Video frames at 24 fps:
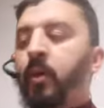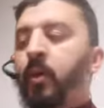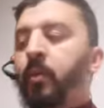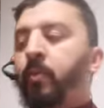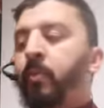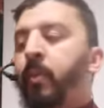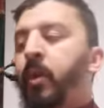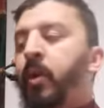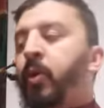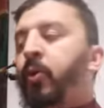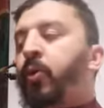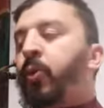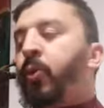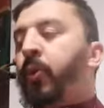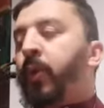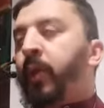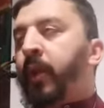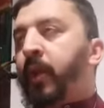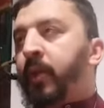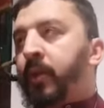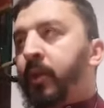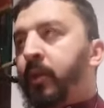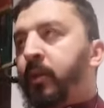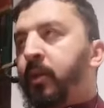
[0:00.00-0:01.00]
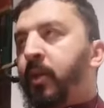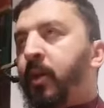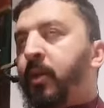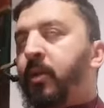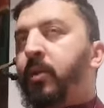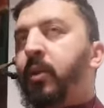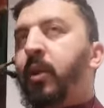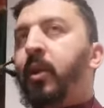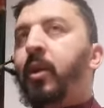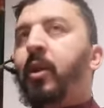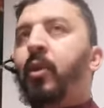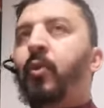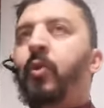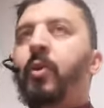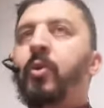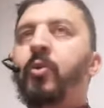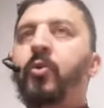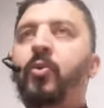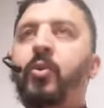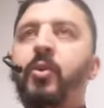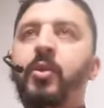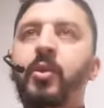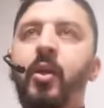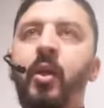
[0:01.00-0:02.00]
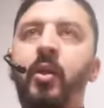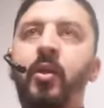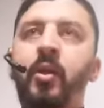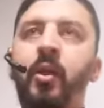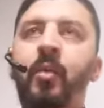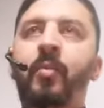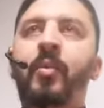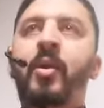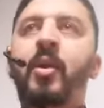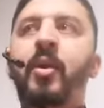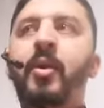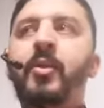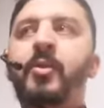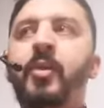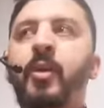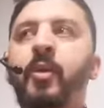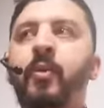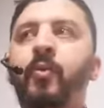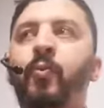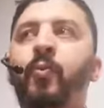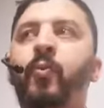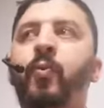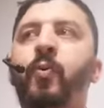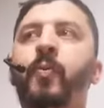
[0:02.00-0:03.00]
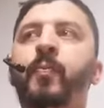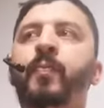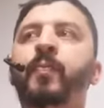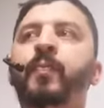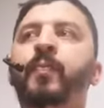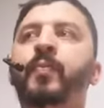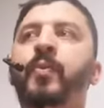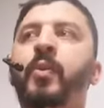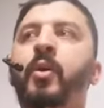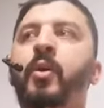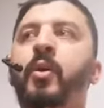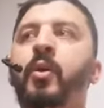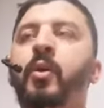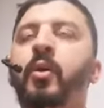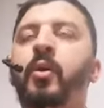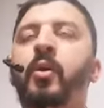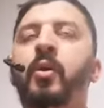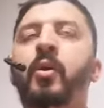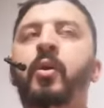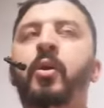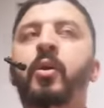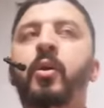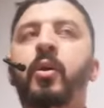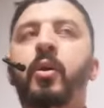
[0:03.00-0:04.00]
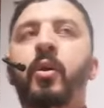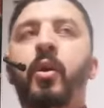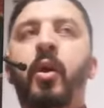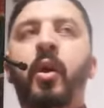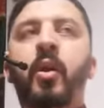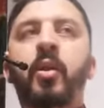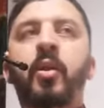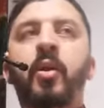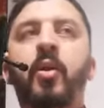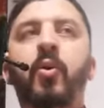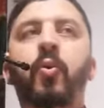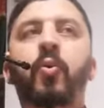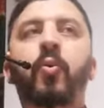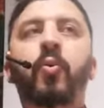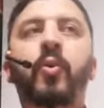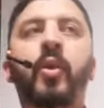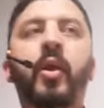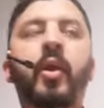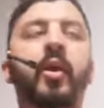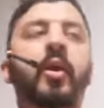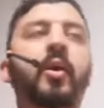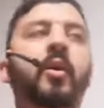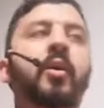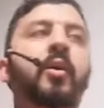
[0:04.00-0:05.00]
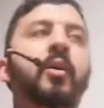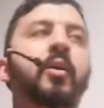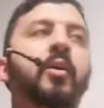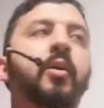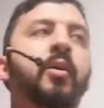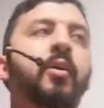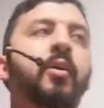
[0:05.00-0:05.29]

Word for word: مع رؤية التقصير والنقصان يعمر يعني الإنسان يقول أنه راه